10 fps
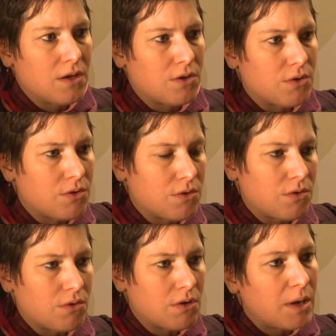
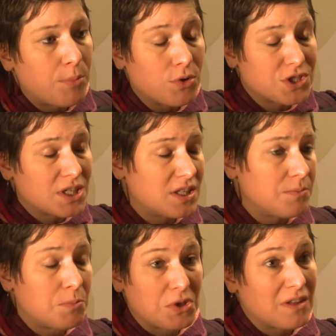quel projet
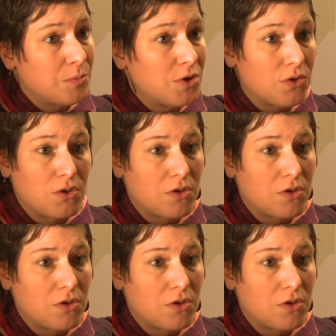était peut-être mis en